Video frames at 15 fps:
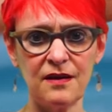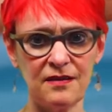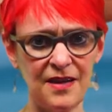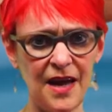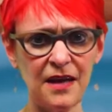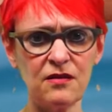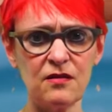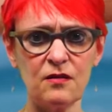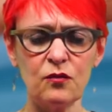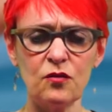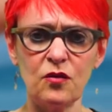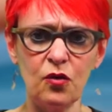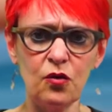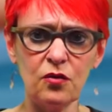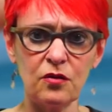es jetzt und
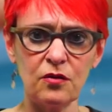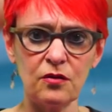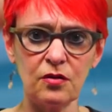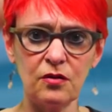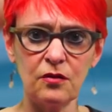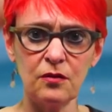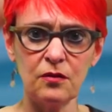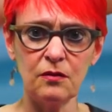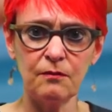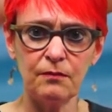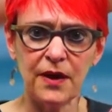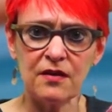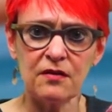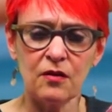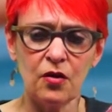heute
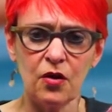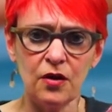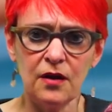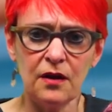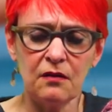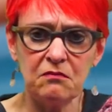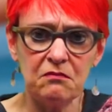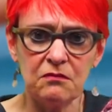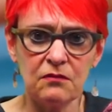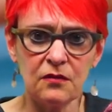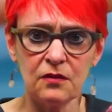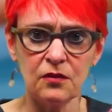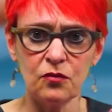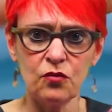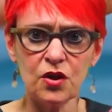besser können
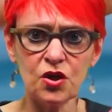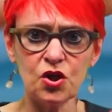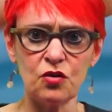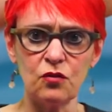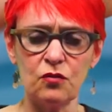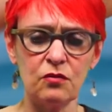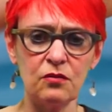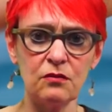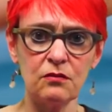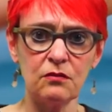durchstehen können.